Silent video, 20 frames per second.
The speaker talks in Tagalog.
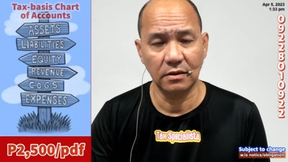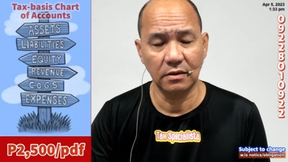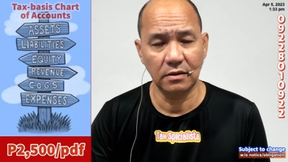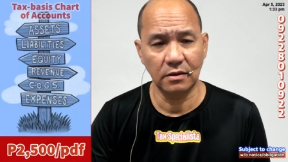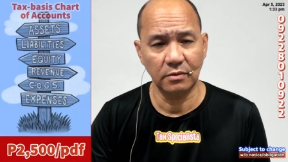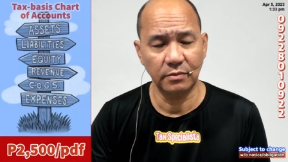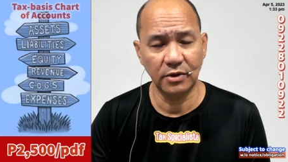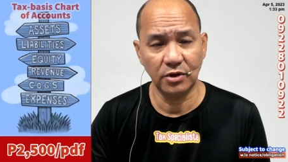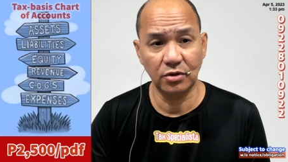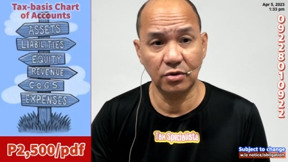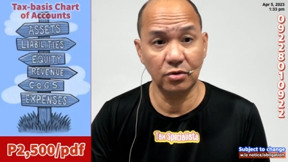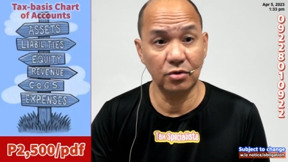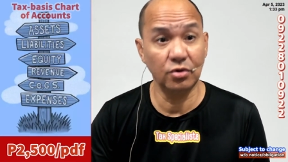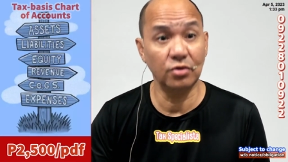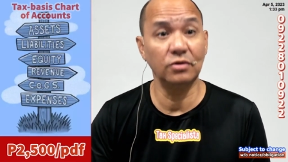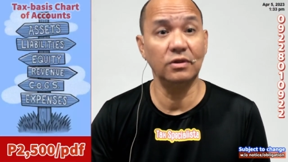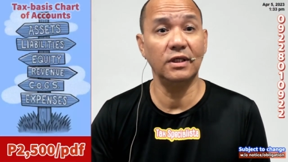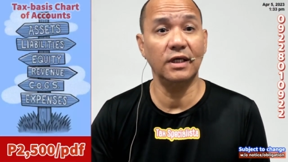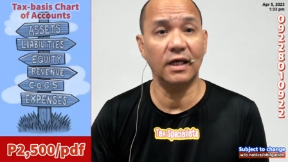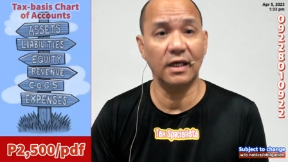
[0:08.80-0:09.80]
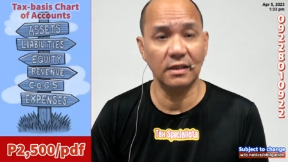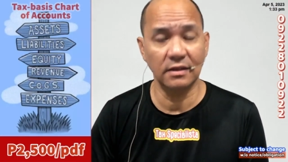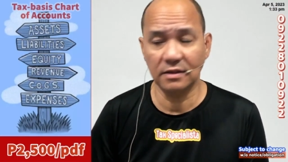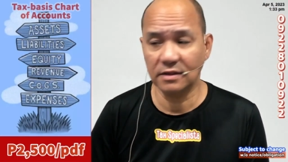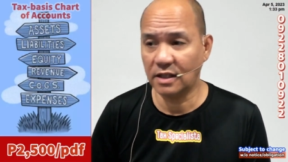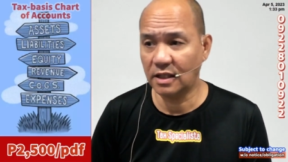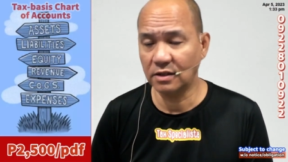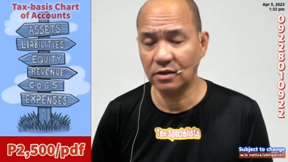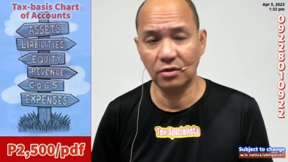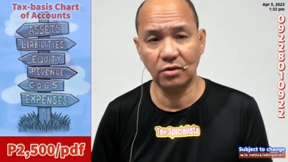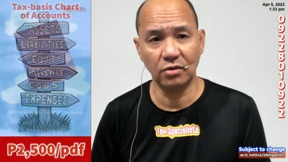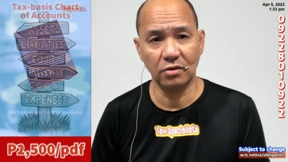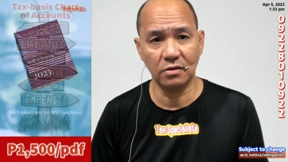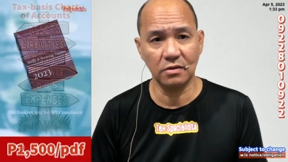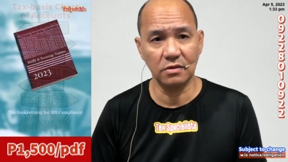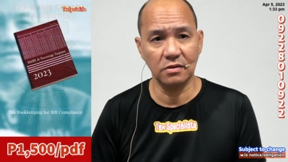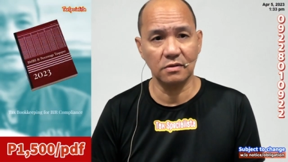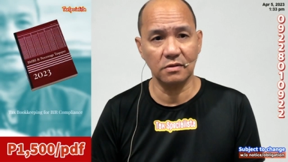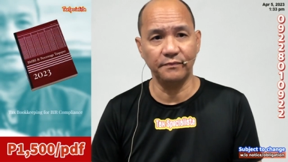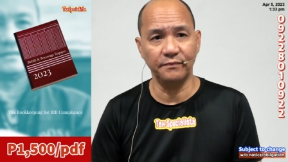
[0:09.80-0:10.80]
ano Judy Ann
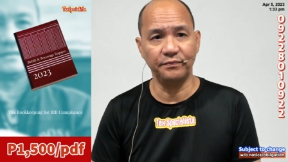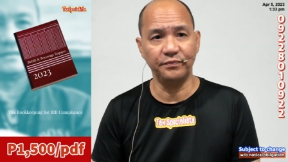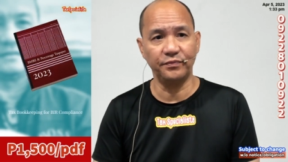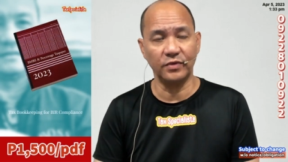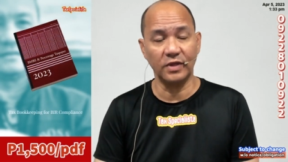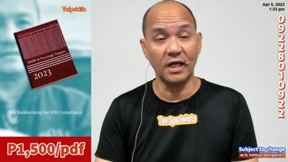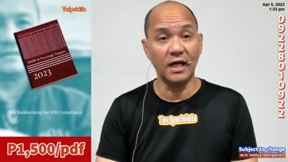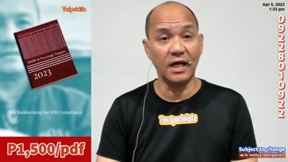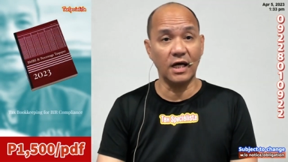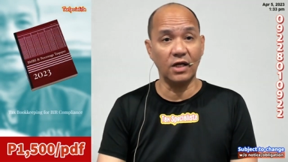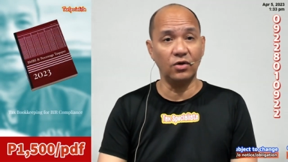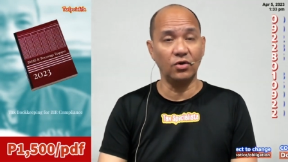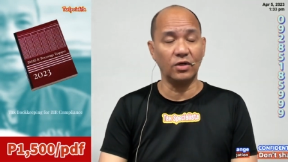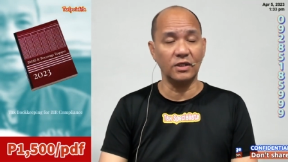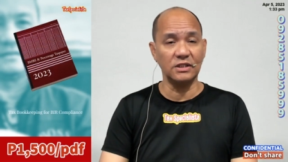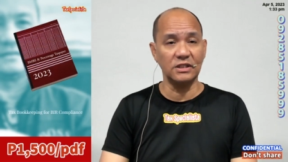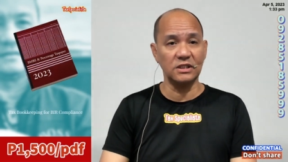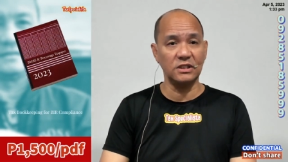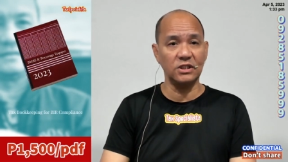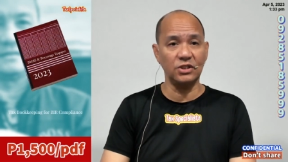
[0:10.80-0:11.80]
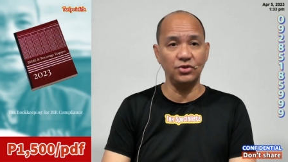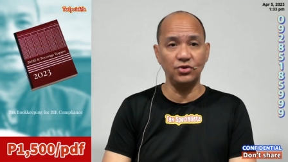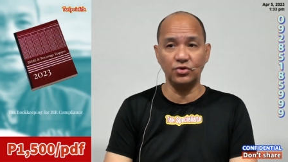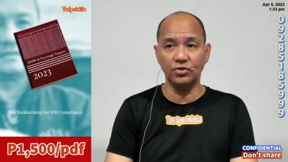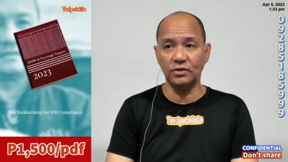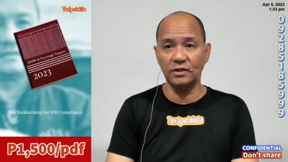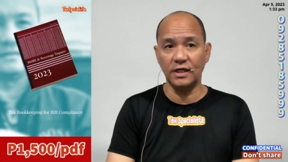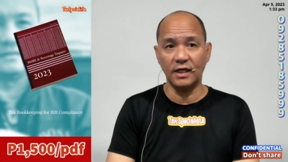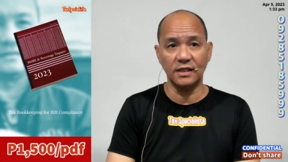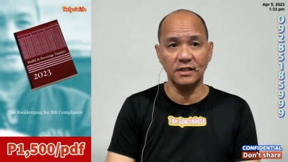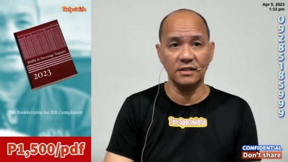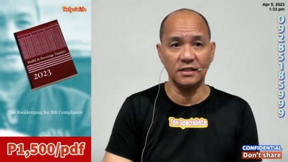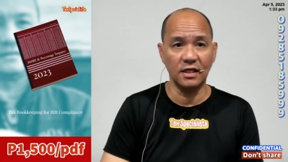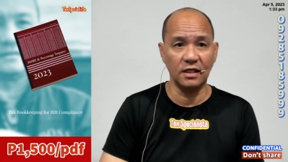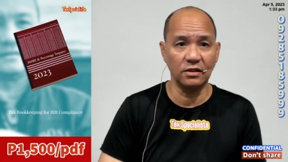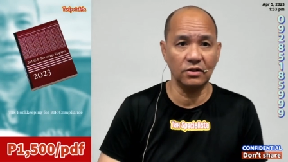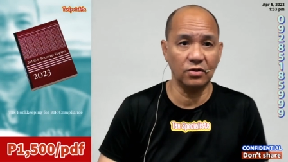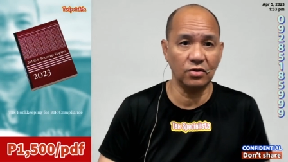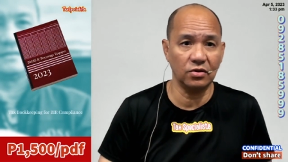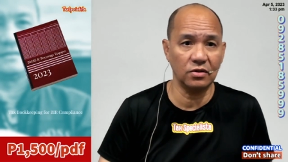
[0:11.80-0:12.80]
Santos. Hmm, nanalo kasi si Judy Ann
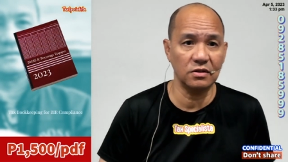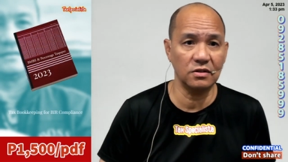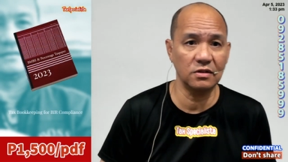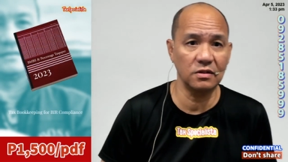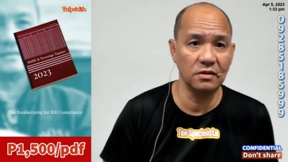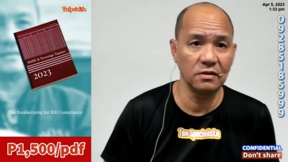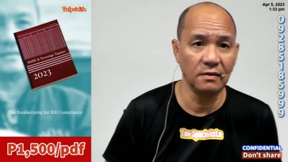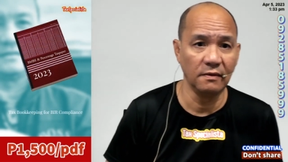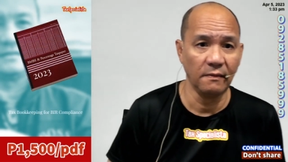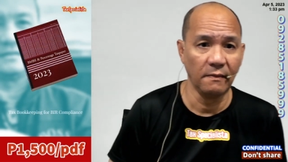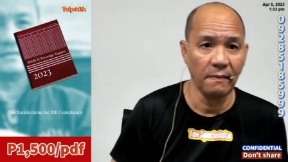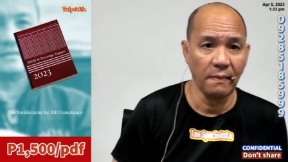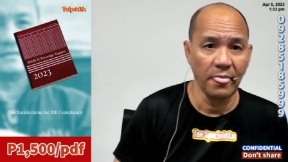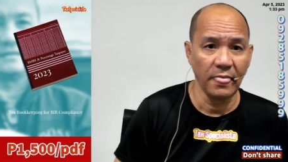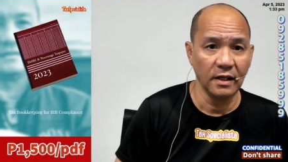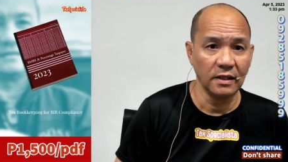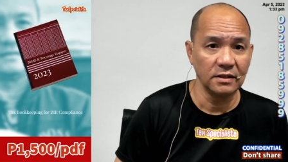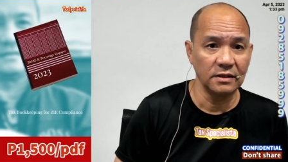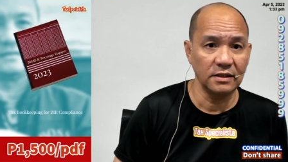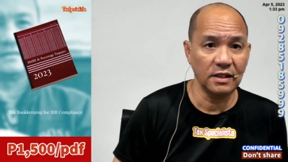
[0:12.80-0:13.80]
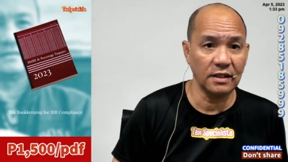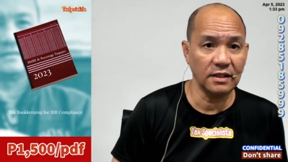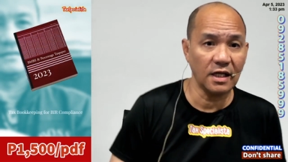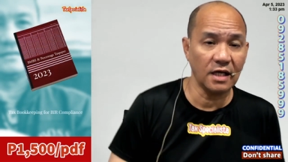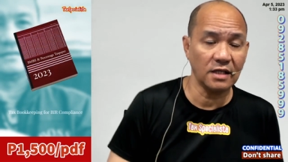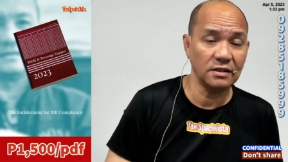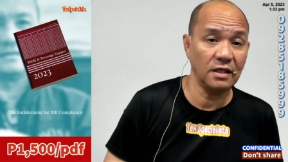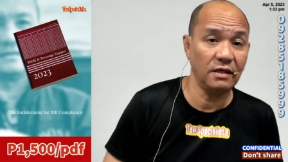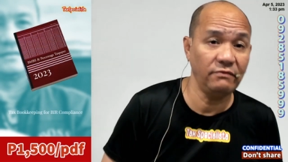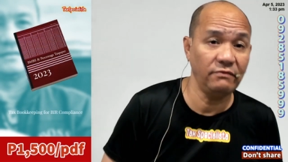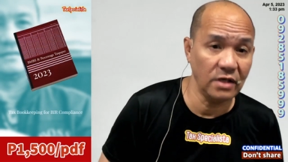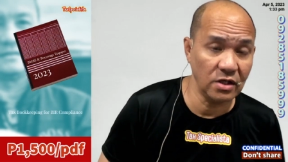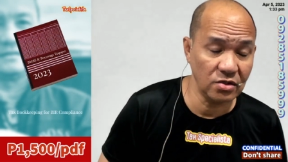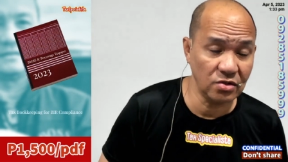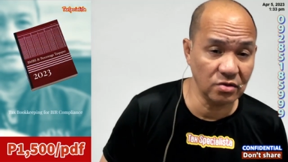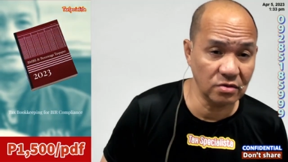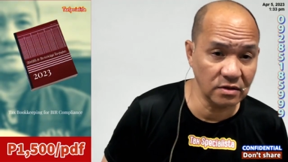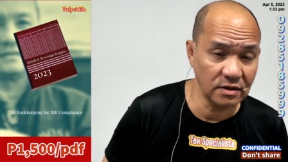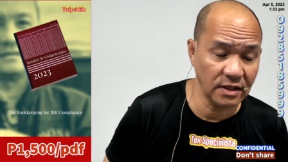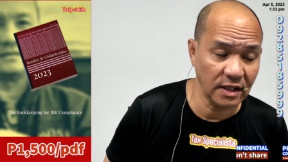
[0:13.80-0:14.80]
Santos sa tax
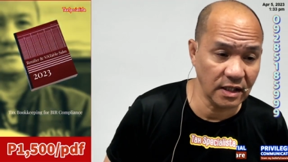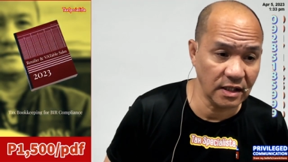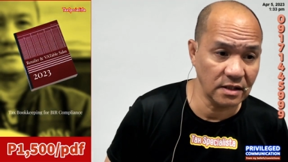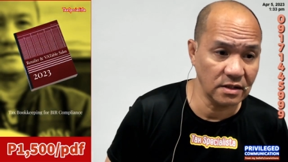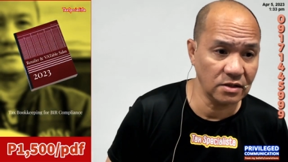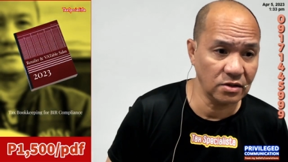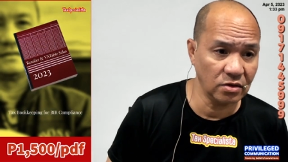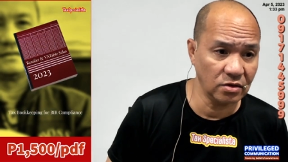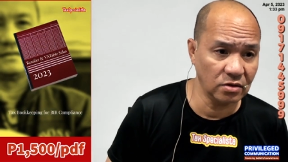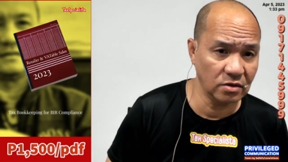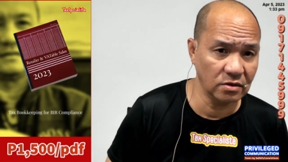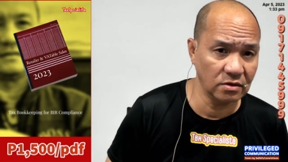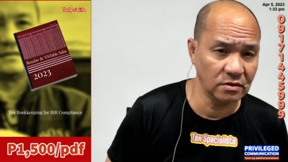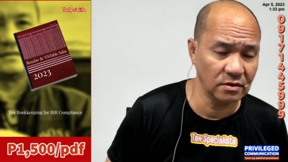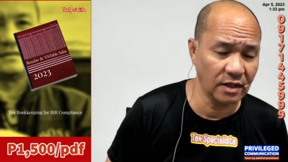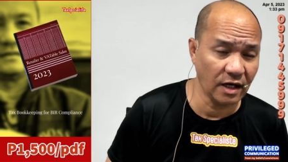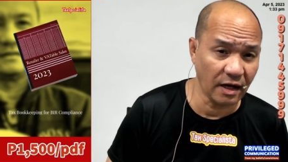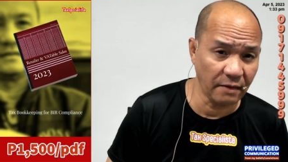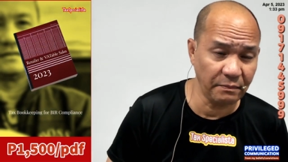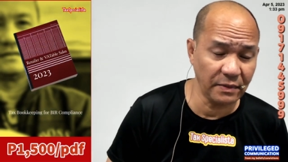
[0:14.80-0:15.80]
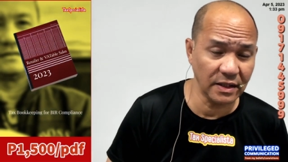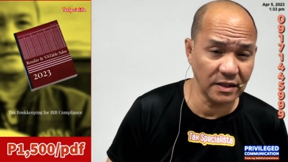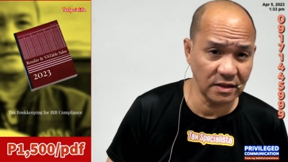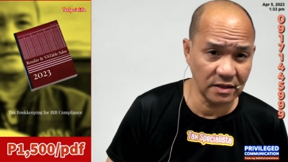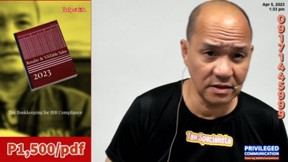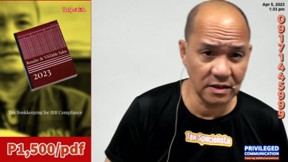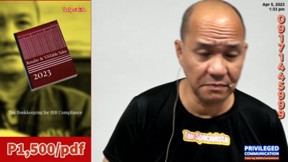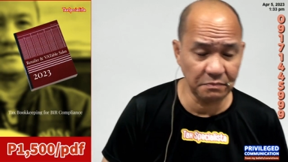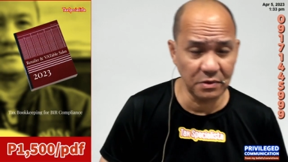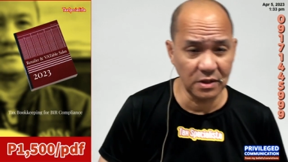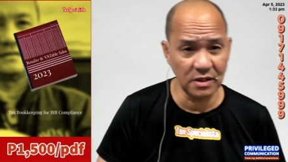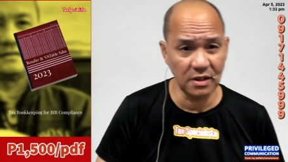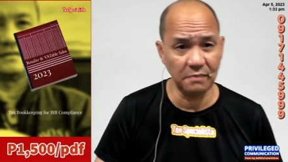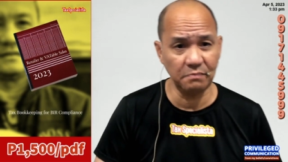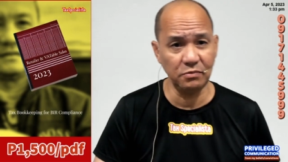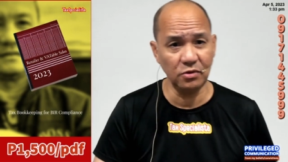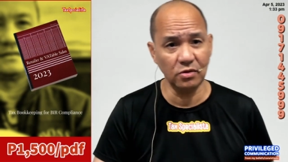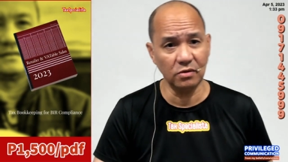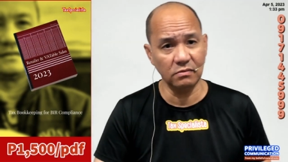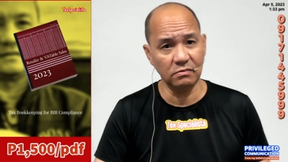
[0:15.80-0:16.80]
evasion case. So,
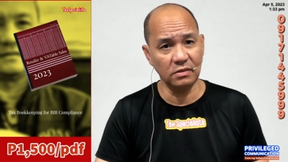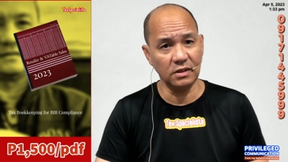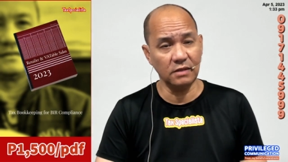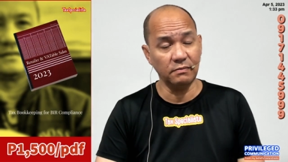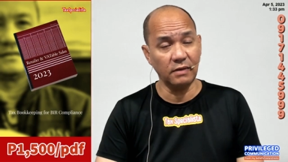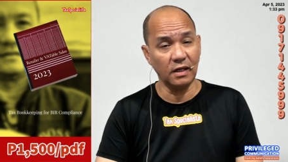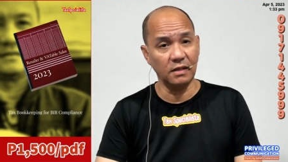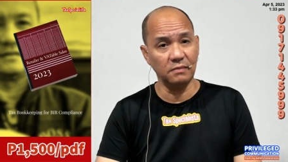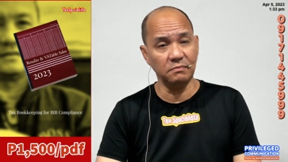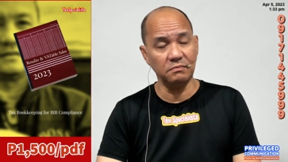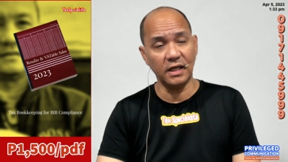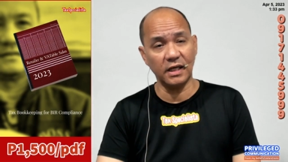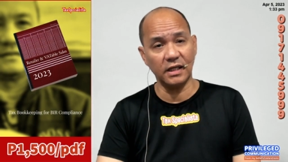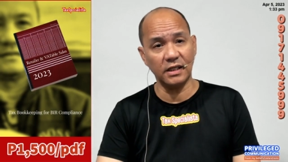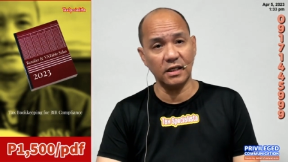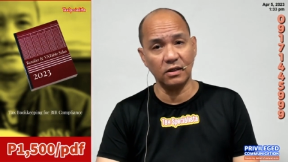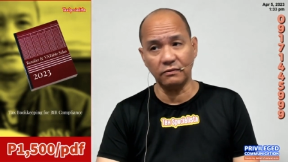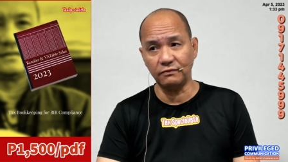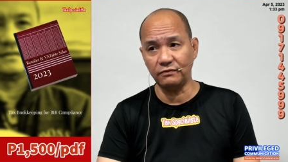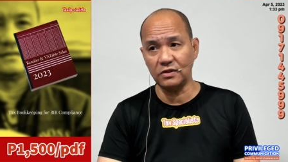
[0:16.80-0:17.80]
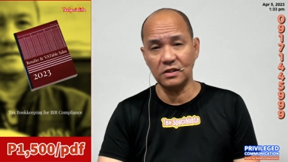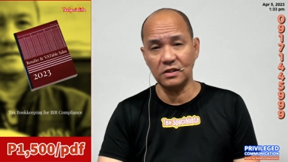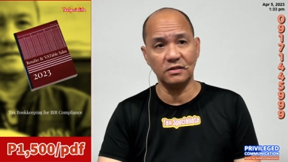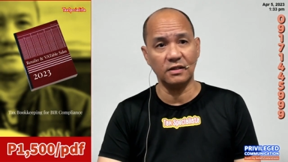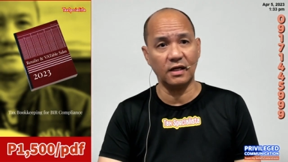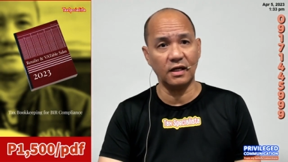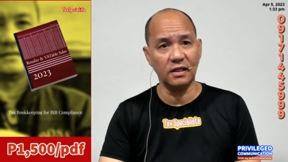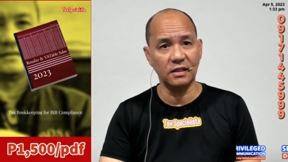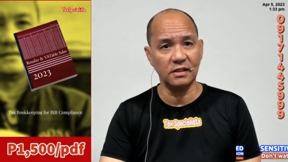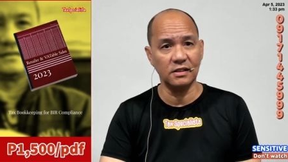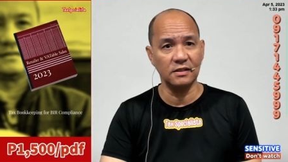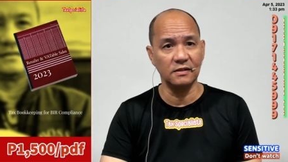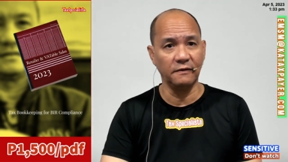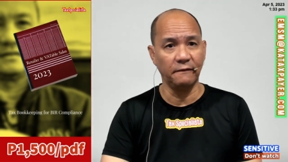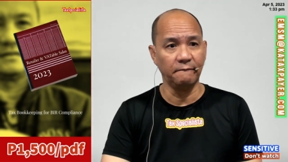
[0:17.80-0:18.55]
nakapag-isip-isip yung ibang BIR officials